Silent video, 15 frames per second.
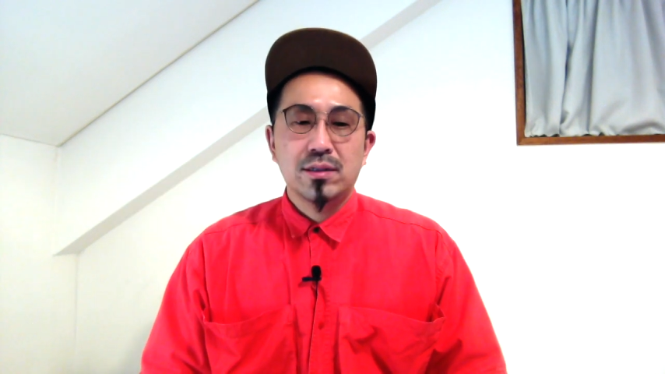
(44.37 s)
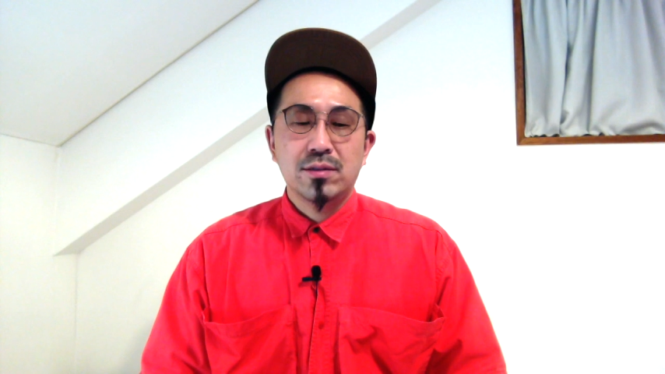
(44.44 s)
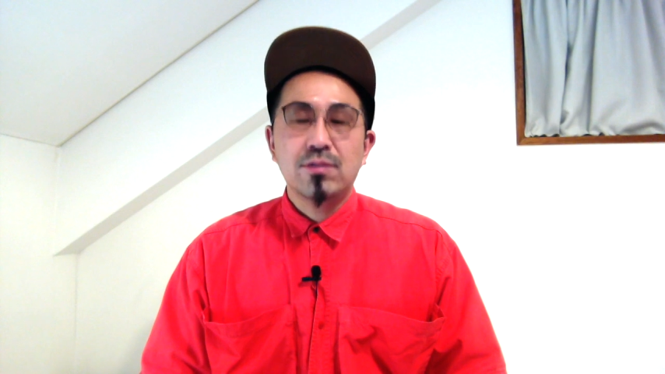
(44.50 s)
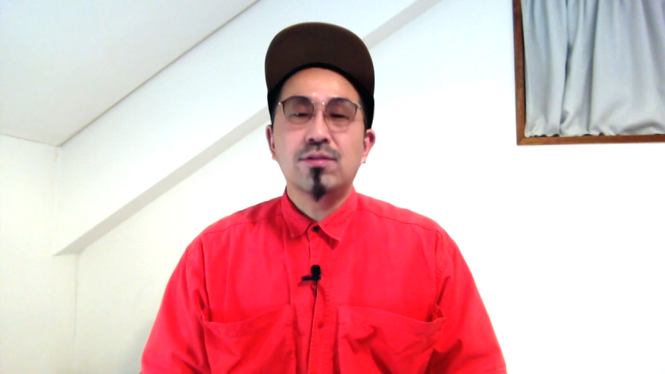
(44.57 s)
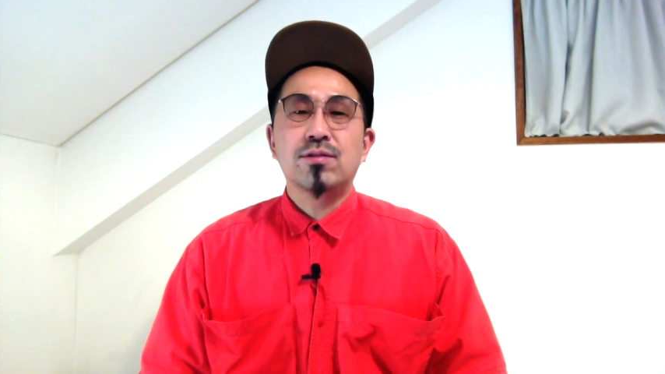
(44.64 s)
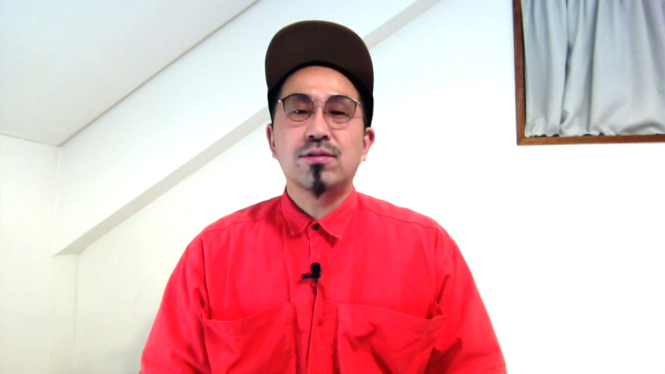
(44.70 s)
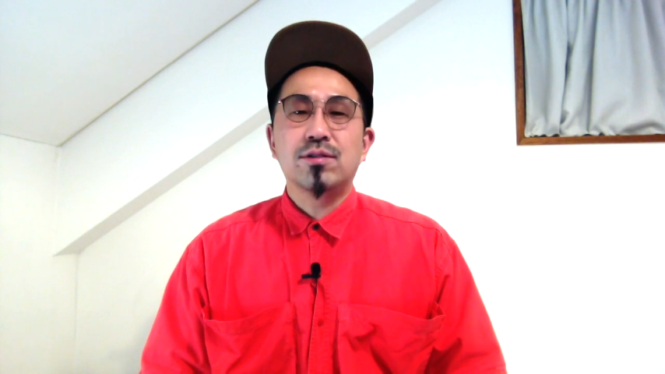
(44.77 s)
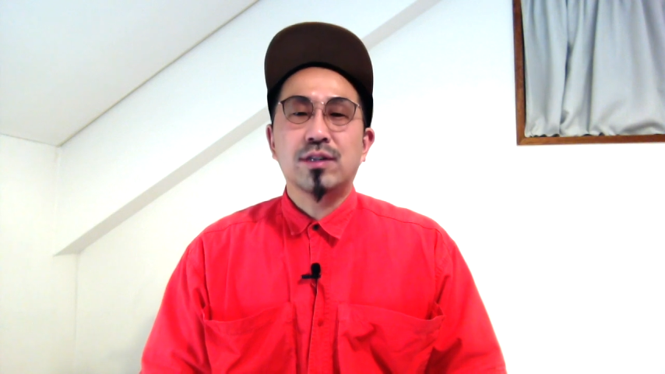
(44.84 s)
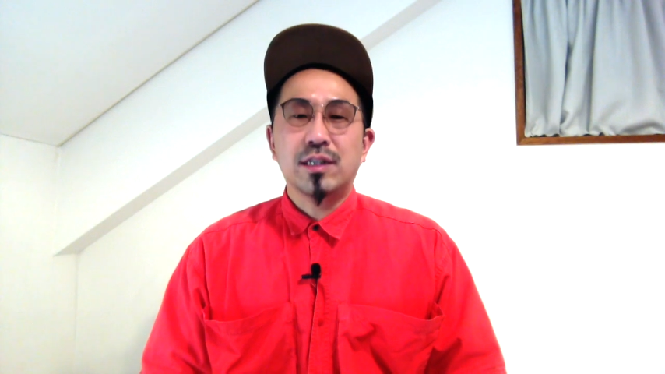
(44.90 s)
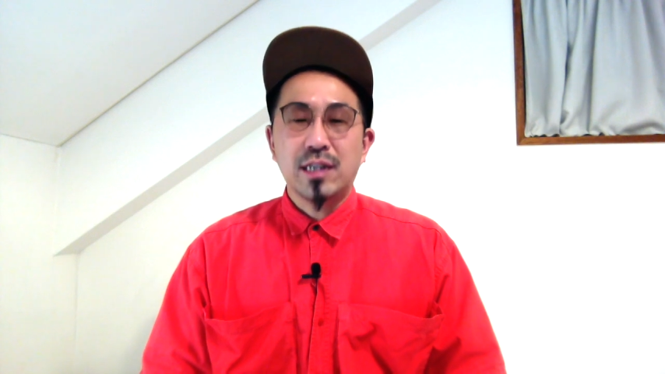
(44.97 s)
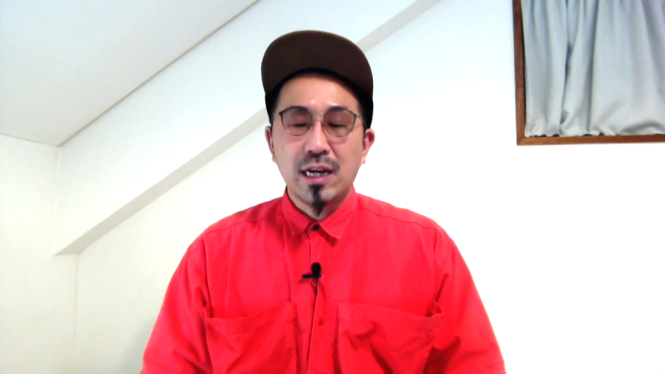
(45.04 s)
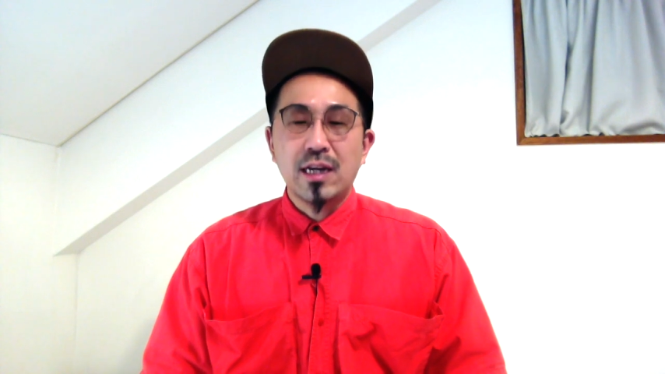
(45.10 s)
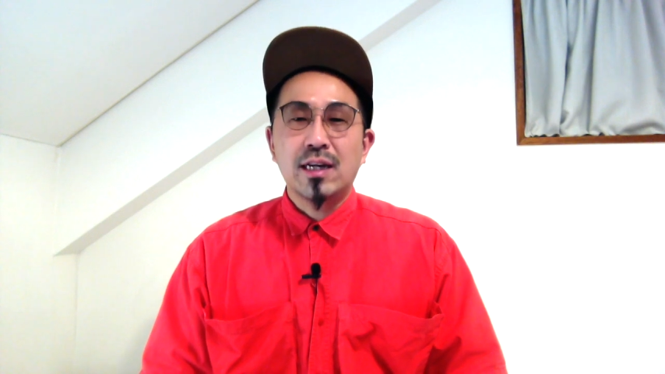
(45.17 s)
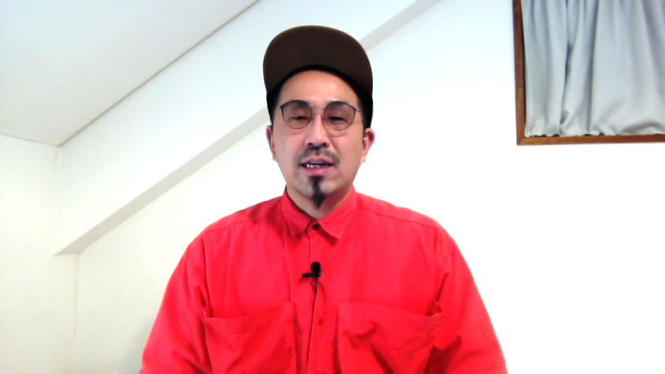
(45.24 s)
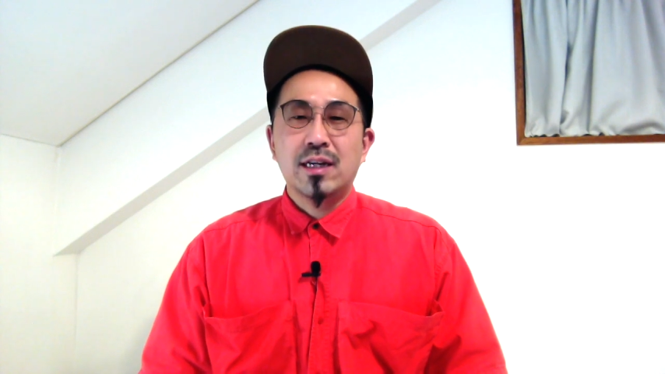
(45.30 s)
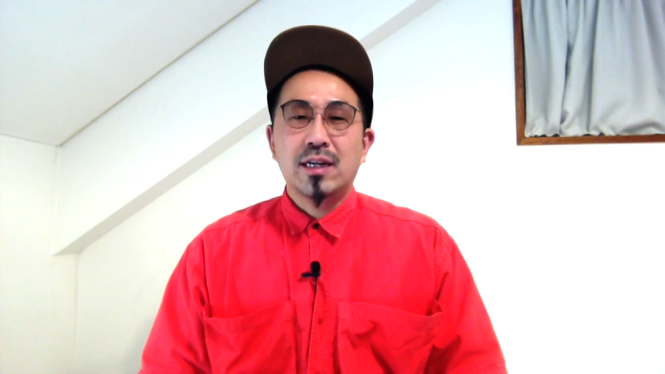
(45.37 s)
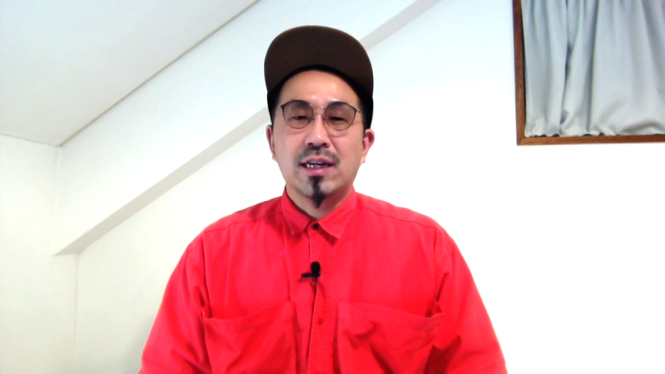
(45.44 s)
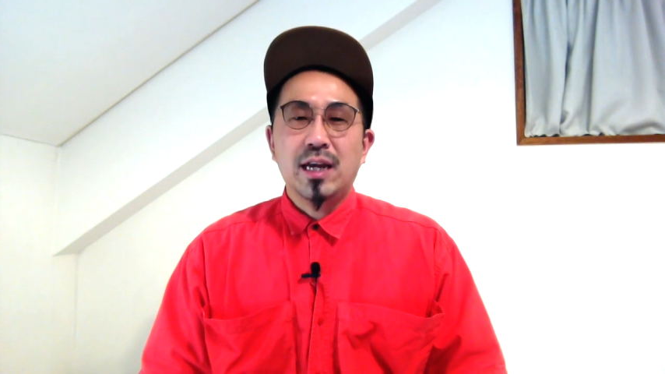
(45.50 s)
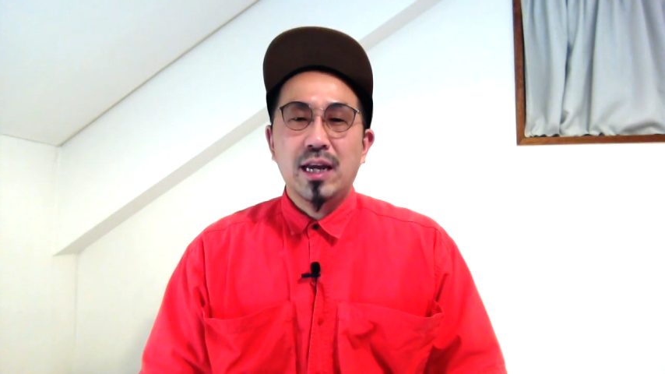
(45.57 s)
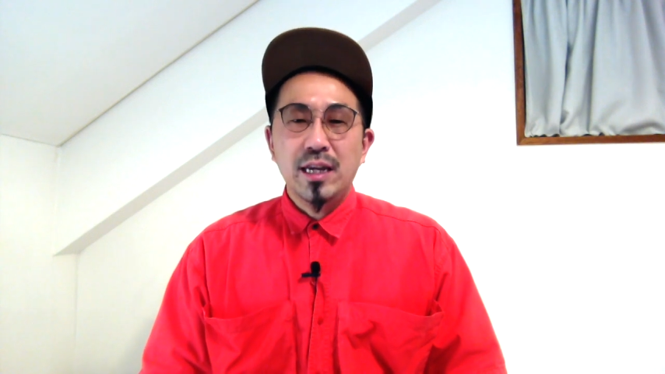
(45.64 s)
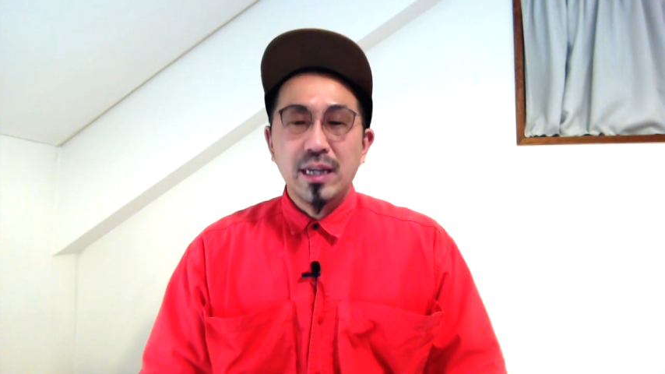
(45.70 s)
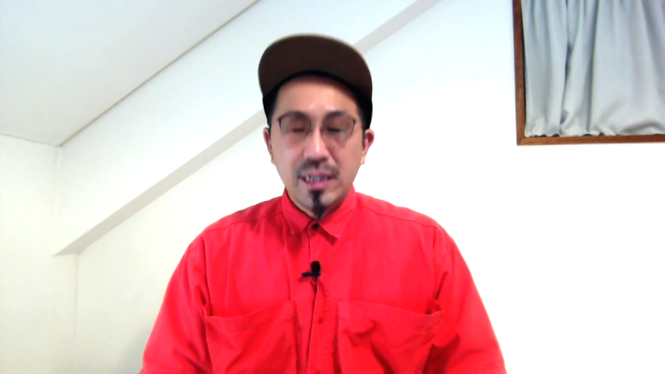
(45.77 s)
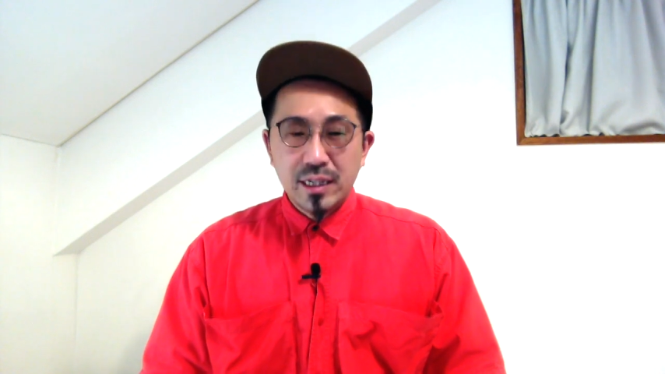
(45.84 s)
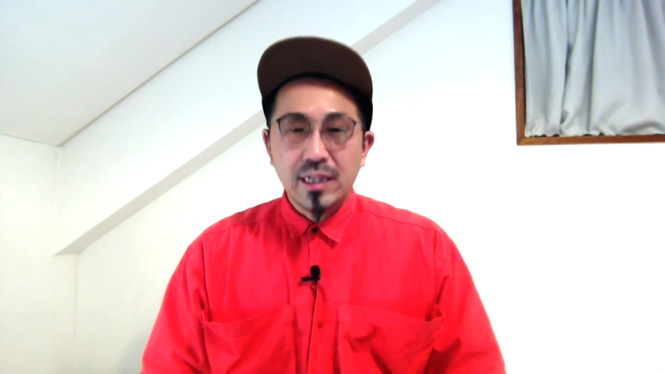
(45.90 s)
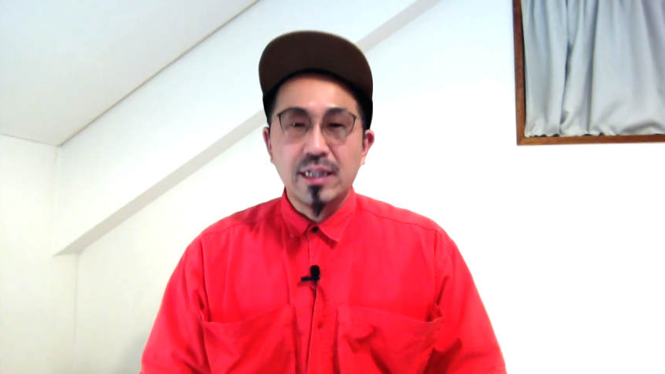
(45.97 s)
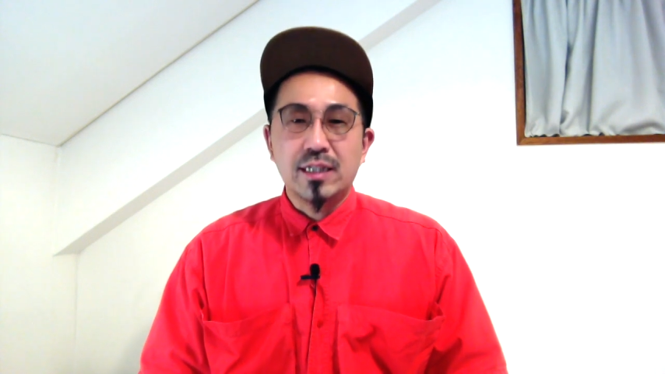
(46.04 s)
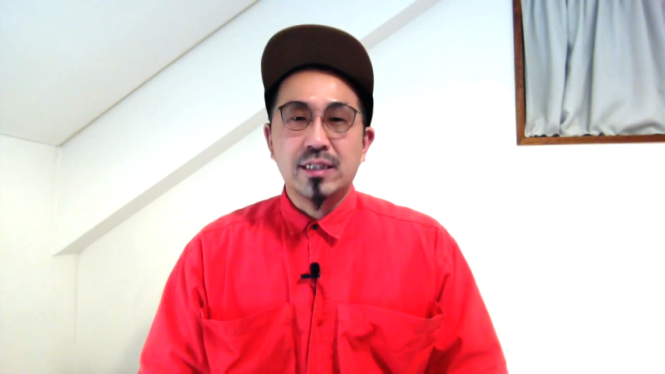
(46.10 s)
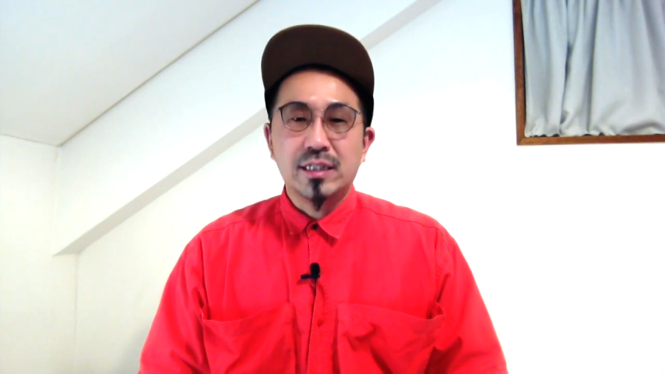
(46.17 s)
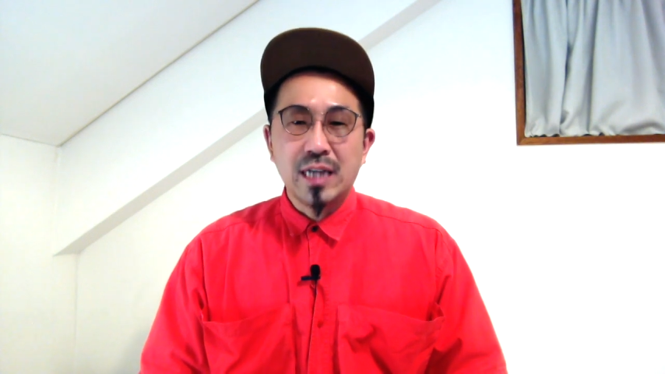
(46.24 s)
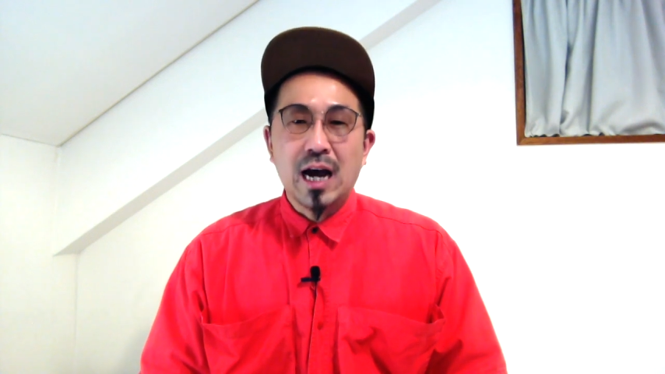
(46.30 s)
ということでね、え一気
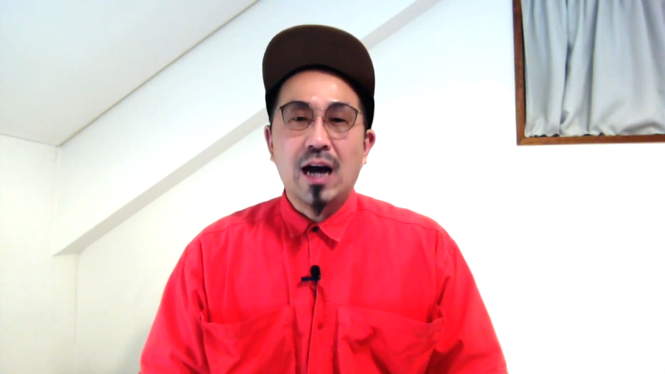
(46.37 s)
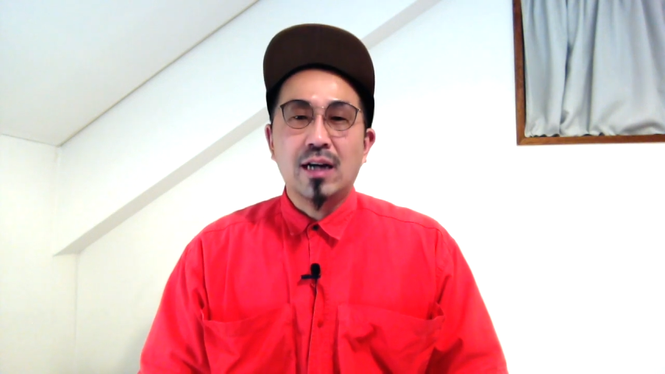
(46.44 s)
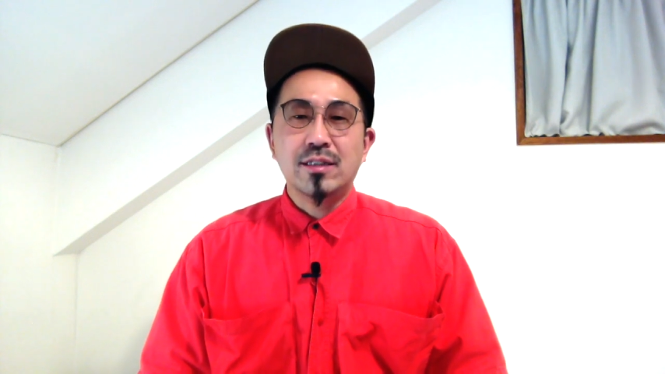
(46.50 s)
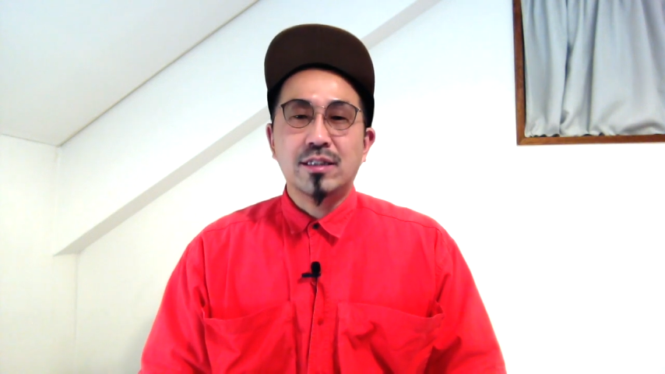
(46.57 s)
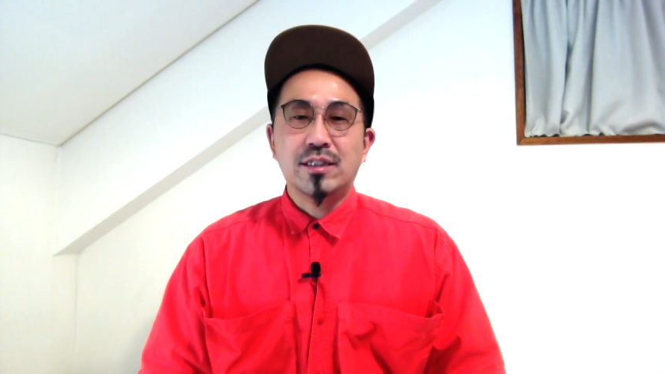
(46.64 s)
にじゃあ、